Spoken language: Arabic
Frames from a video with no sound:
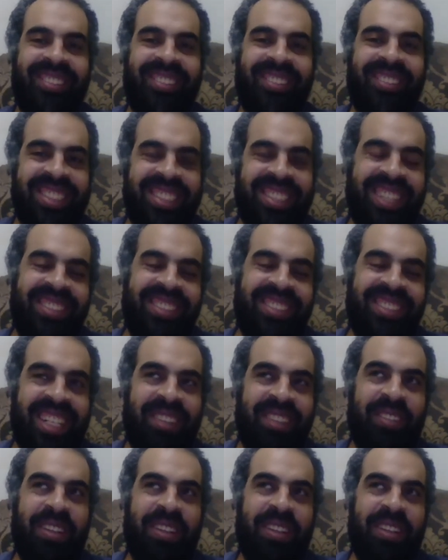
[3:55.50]
فزي ما انت
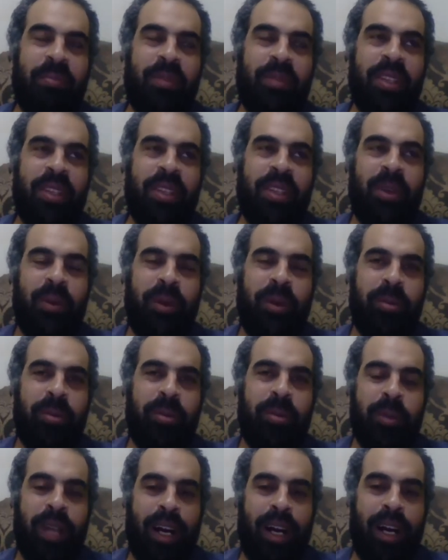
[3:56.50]
شايف هو
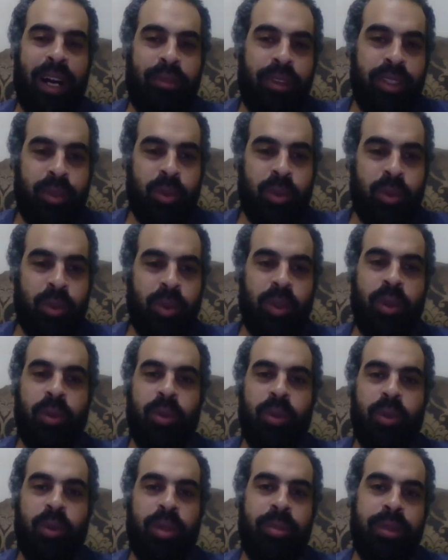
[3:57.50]
مش بيحفظه
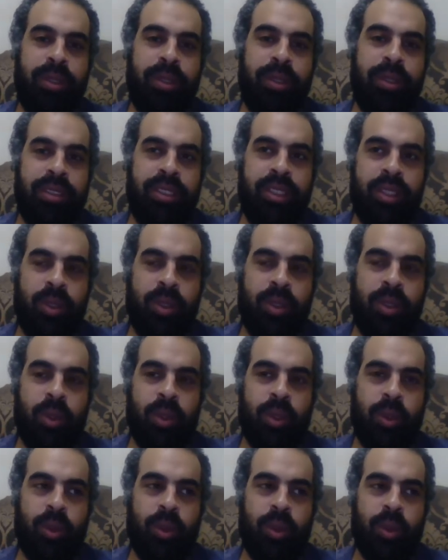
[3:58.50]
هو
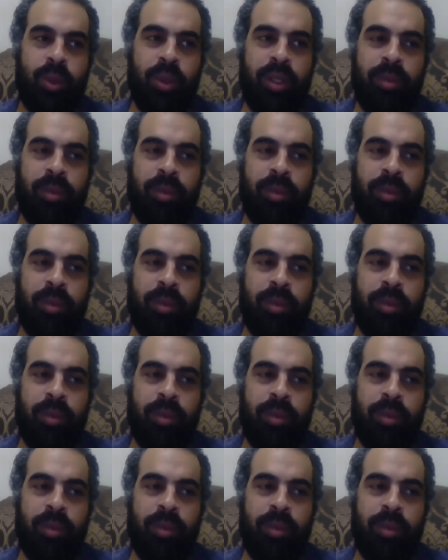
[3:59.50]
بيديله